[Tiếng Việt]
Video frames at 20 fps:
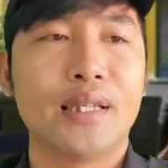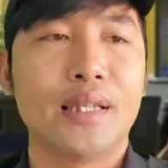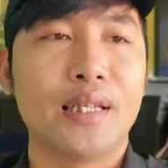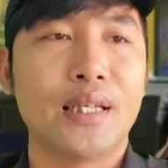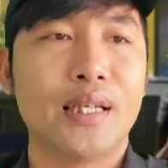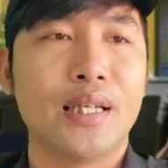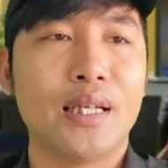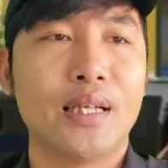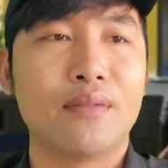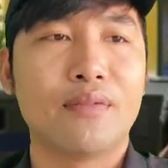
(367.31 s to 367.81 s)

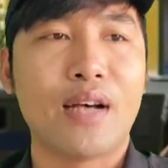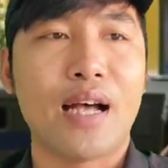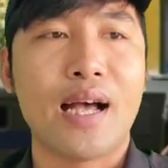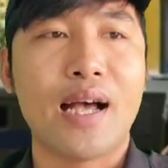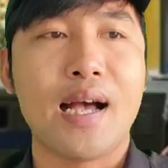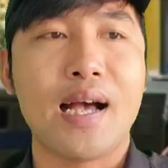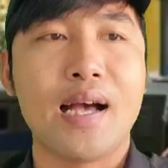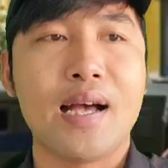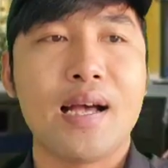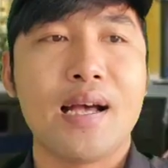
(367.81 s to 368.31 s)
à,
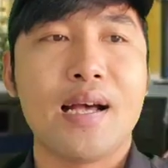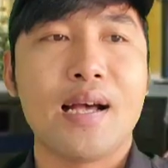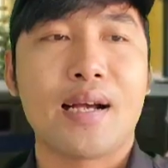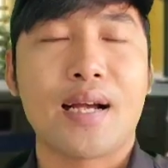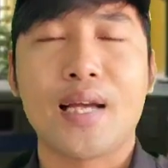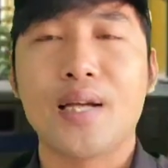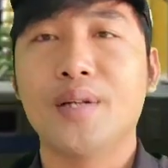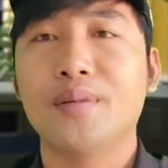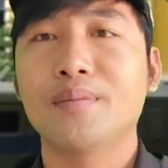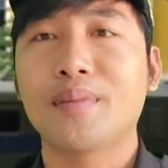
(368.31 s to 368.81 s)
và
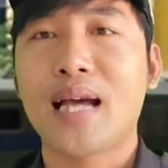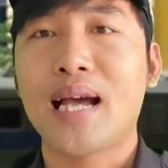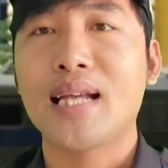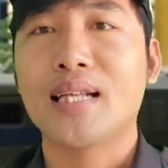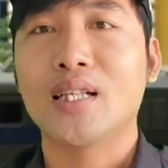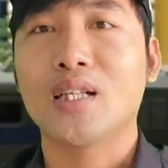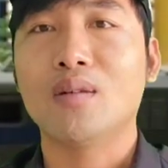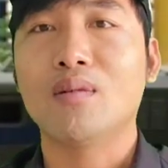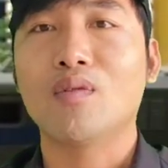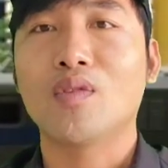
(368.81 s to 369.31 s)
ngày hôm nay
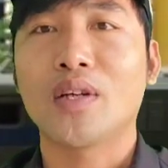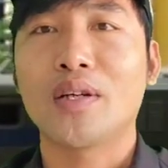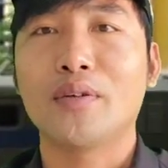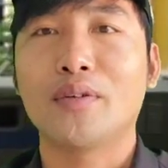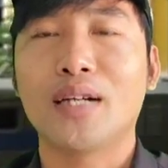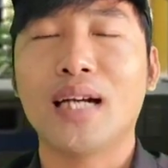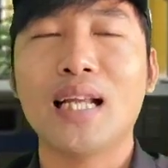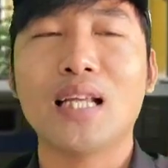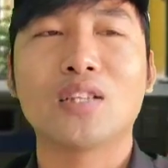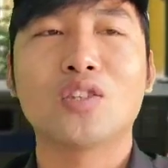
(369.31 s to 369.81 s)
thì có một
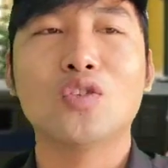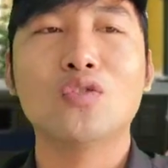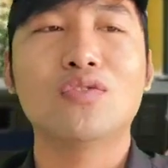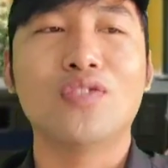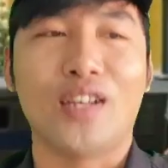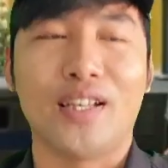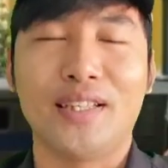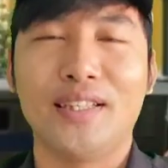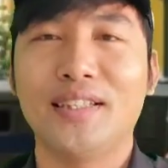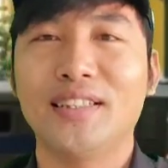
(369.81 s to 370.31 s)
điều khá là thú
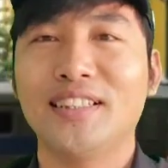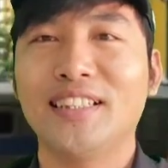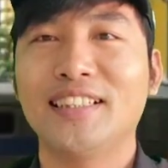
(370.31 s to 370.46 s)
vị